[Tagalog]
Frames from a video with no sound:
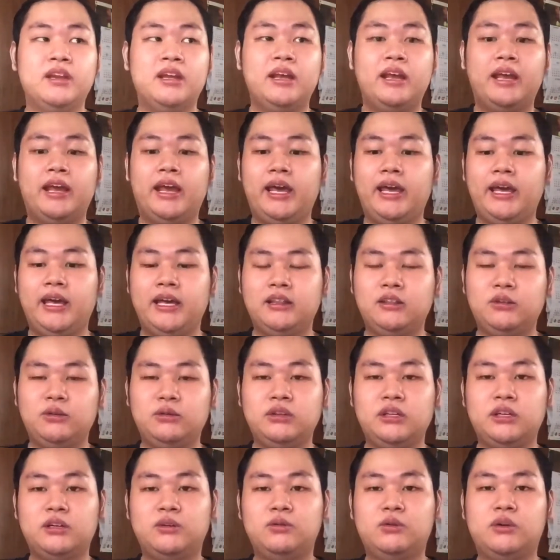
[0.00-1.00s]
Eh, etong
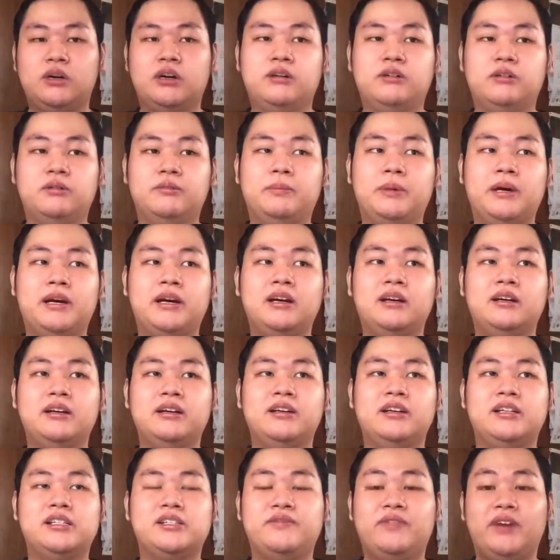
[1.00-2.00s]
nakuha ko, parang
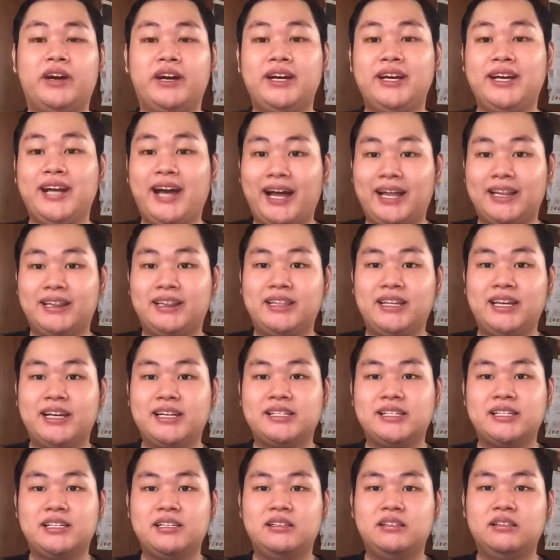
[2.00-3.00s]
it's very handy.
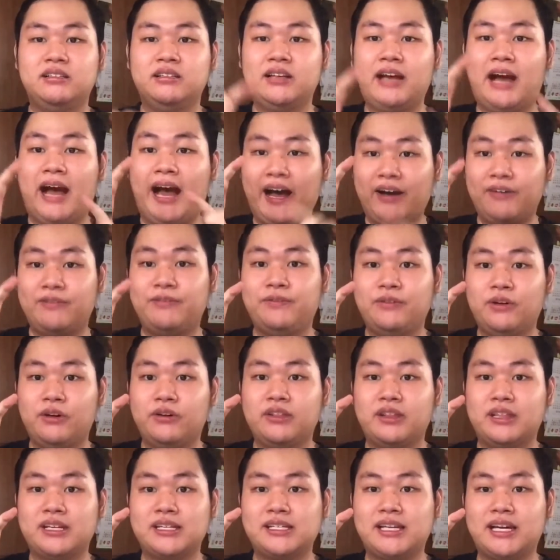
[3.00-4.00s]
As in, half
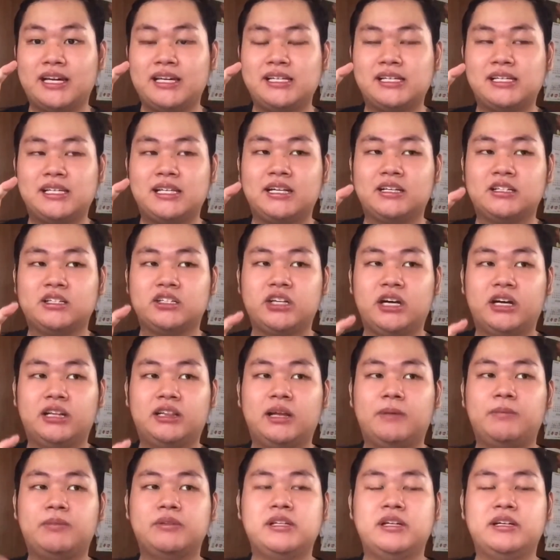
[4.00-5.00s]
the size lang siya.
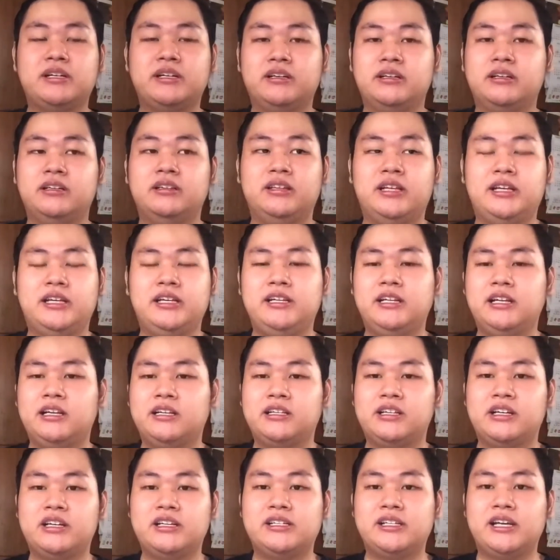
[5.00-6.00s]
Tapos, ang dali lang
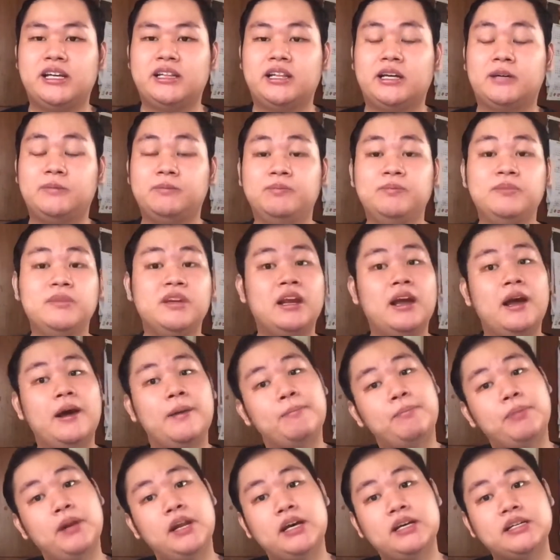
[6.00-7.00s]
niya i-set up.
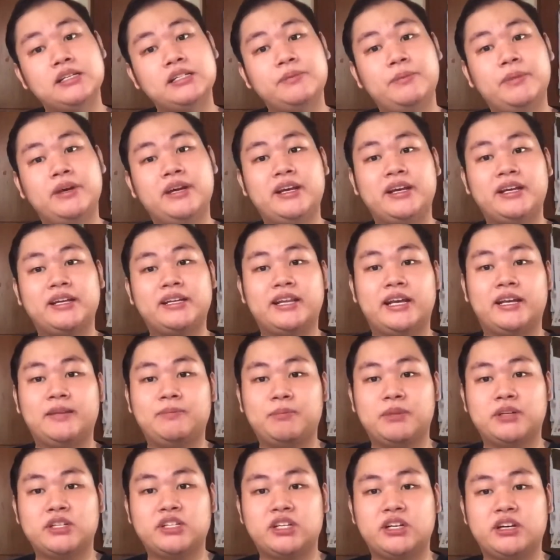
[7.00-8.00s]
Plus, may ring light
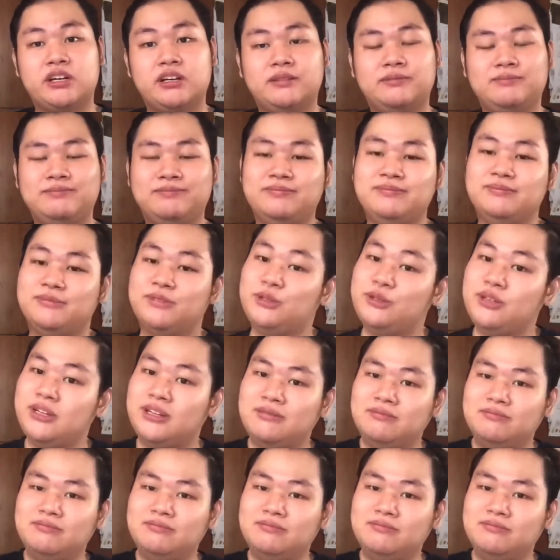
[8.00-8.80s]
pa siya. So, yeah.